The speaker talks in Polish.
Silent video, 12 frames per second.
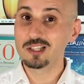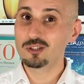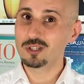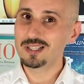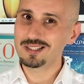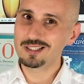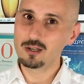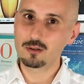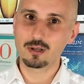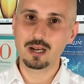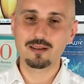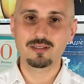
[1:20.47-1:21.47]
co jest
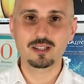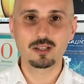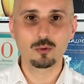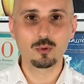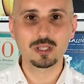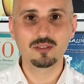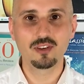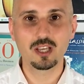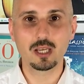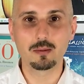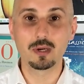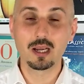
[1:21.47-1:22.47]
tylko dla Was
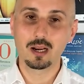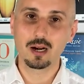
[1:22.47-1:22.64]
ułatwieniem,